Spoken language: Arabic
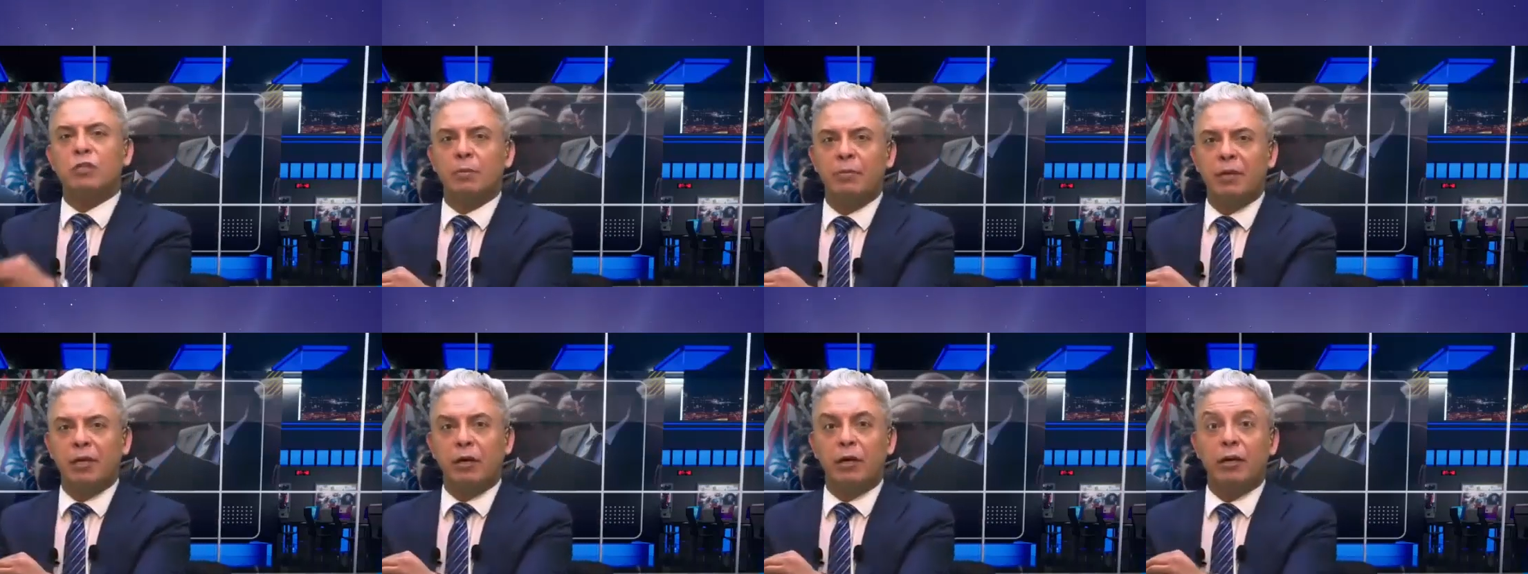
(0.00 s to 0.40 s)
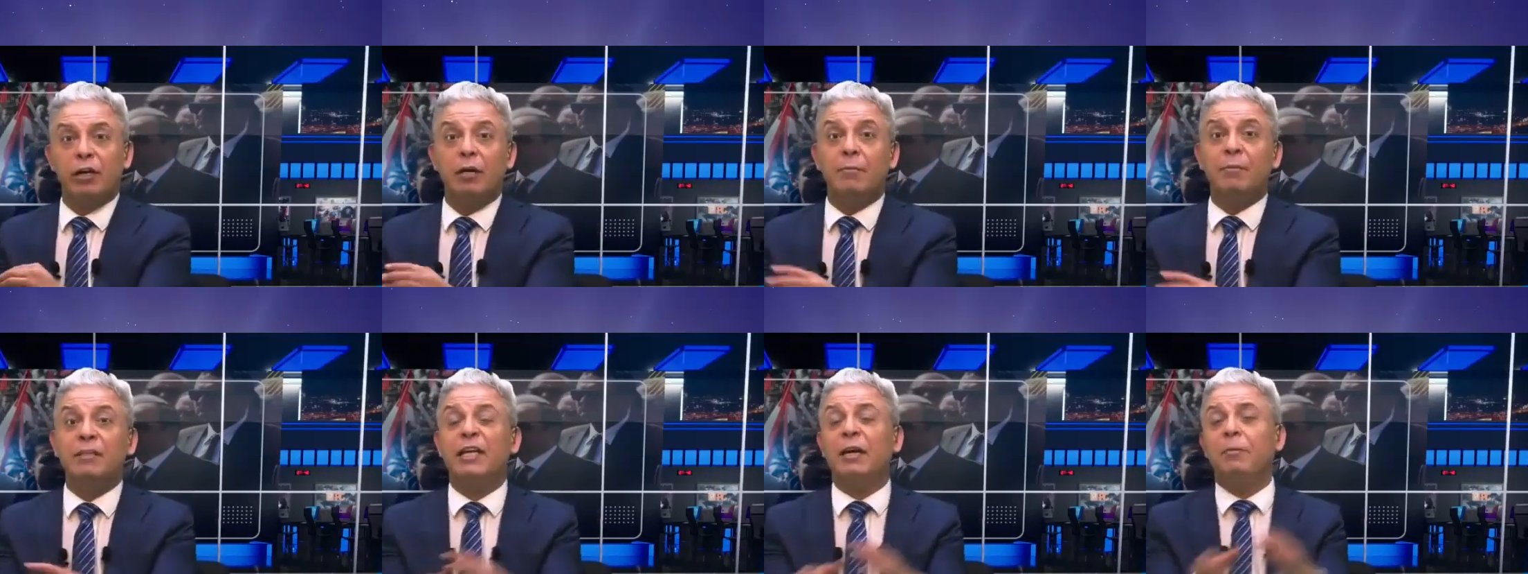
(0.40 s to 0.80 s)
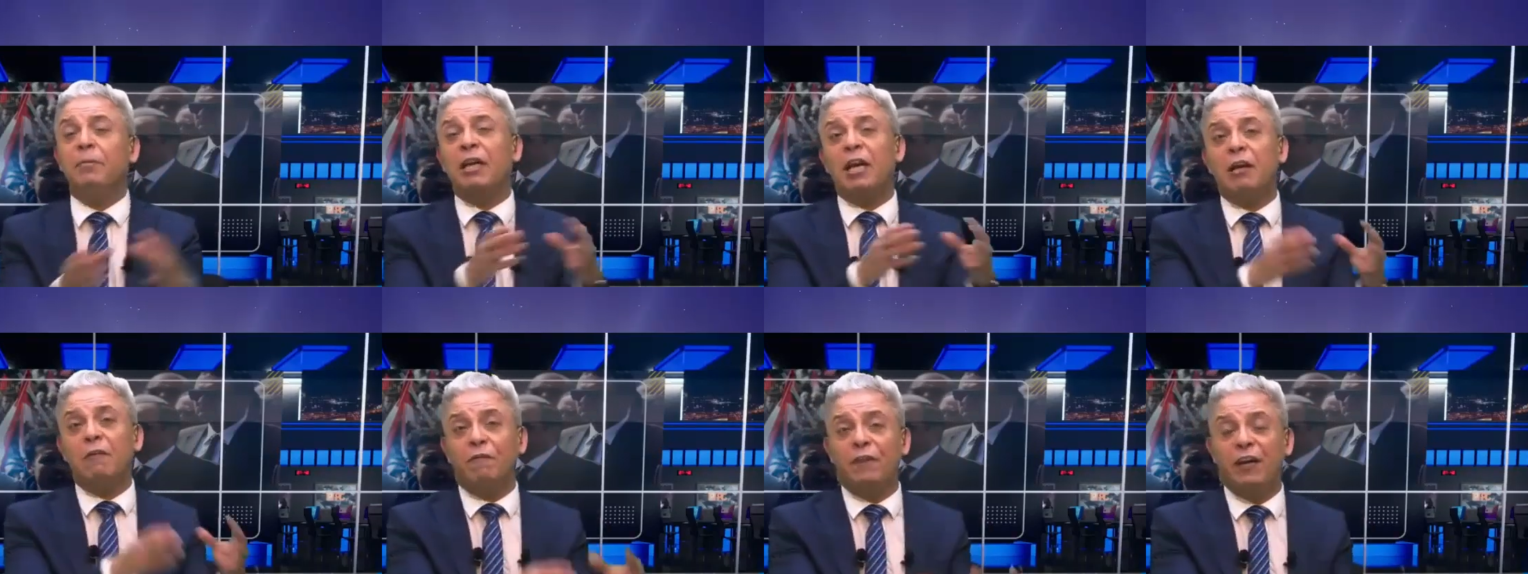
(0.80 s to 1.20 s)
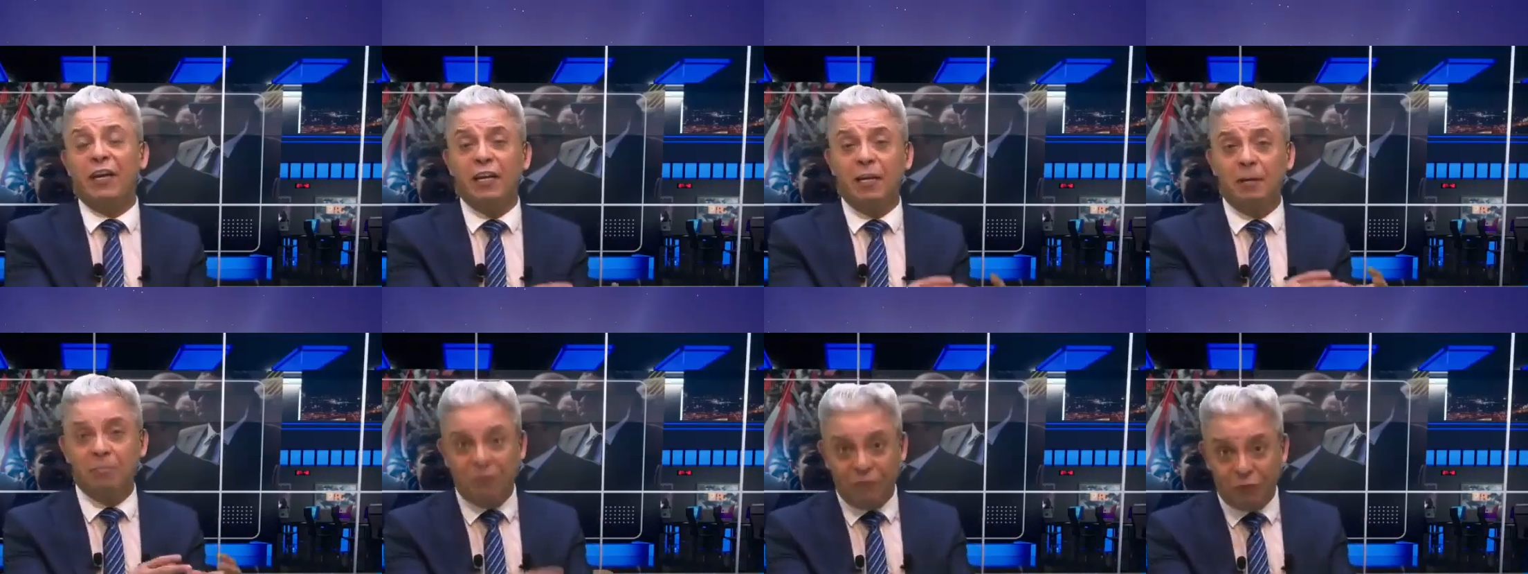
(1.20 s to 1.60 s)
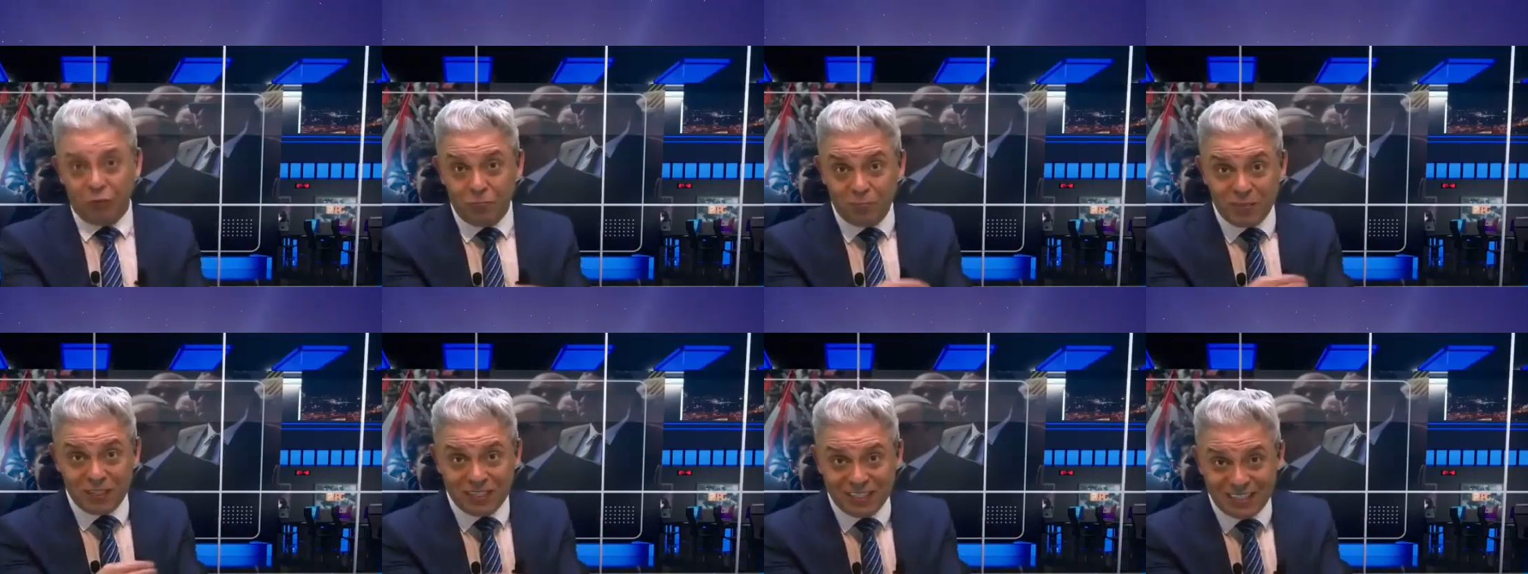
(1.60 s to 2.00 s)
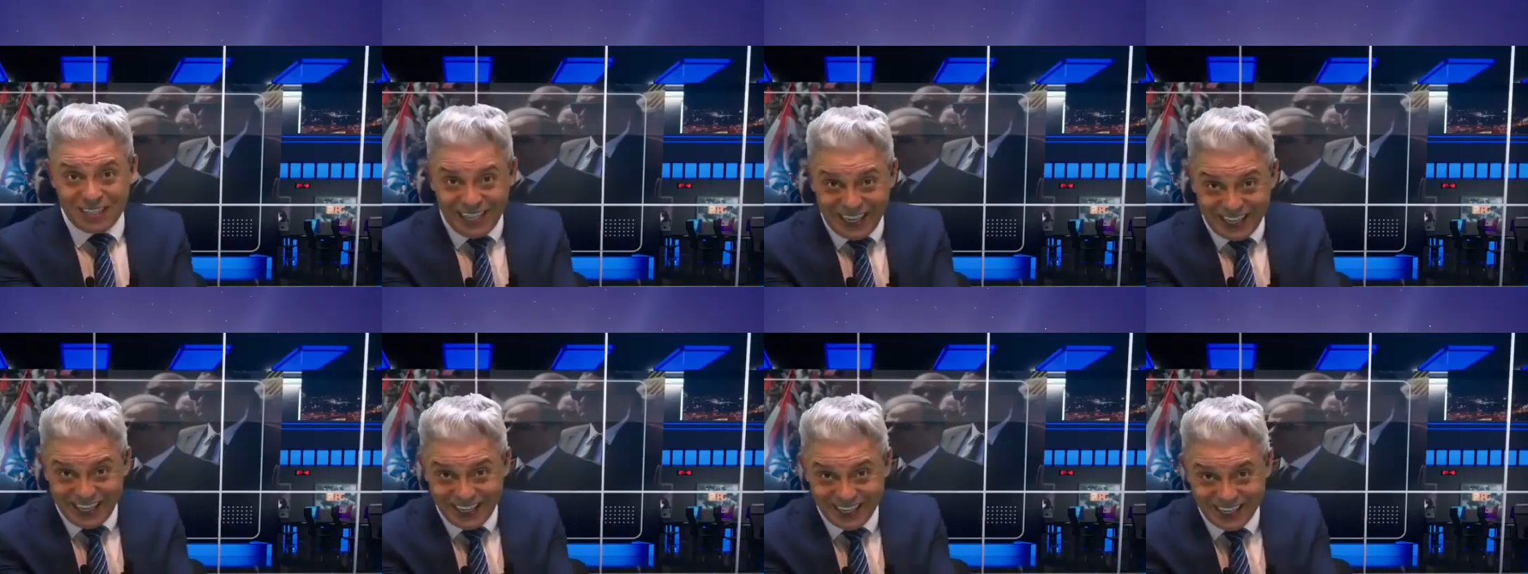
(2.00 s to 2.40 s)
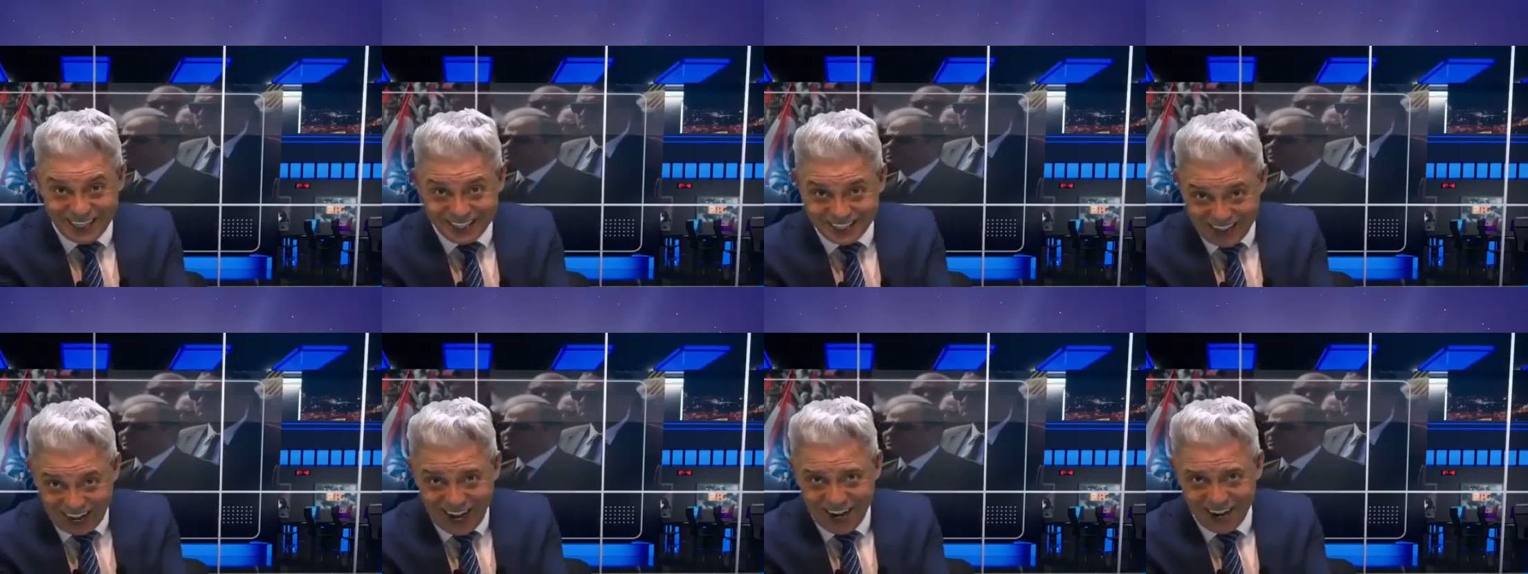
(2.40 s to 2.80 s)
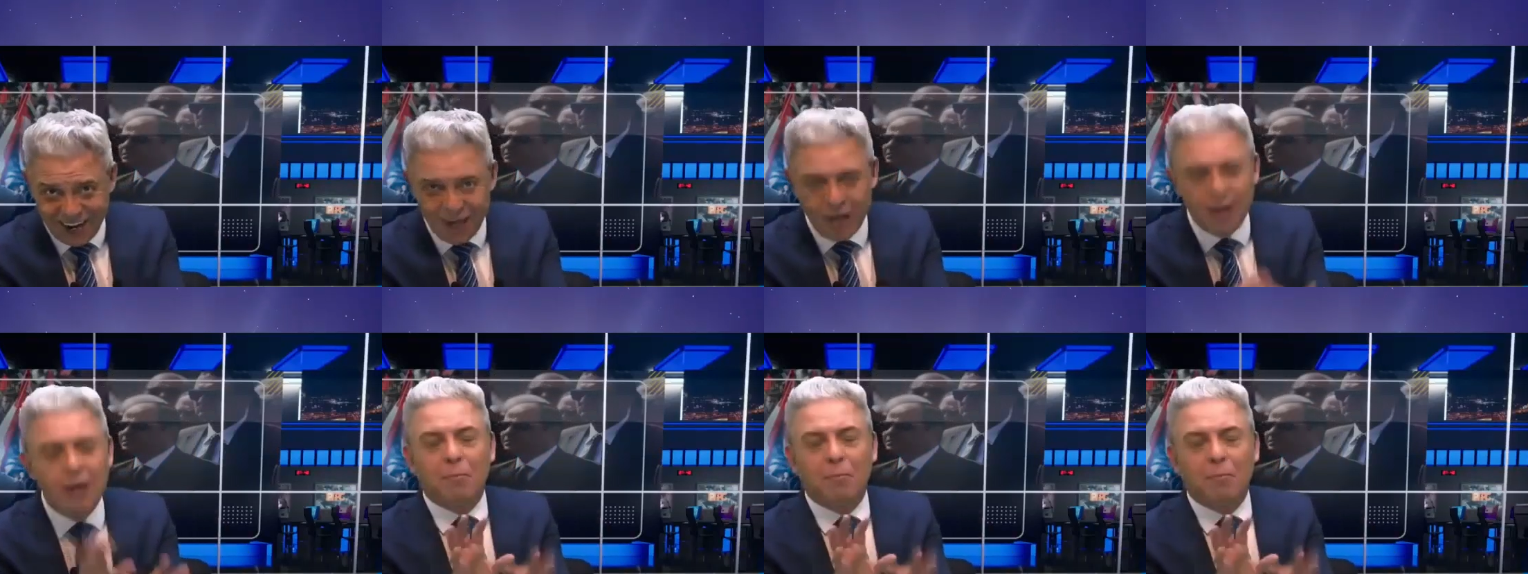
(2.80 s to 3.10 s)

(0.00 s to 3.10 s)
2.5 مليار لما تعمل 2000 المفروض بتقل صح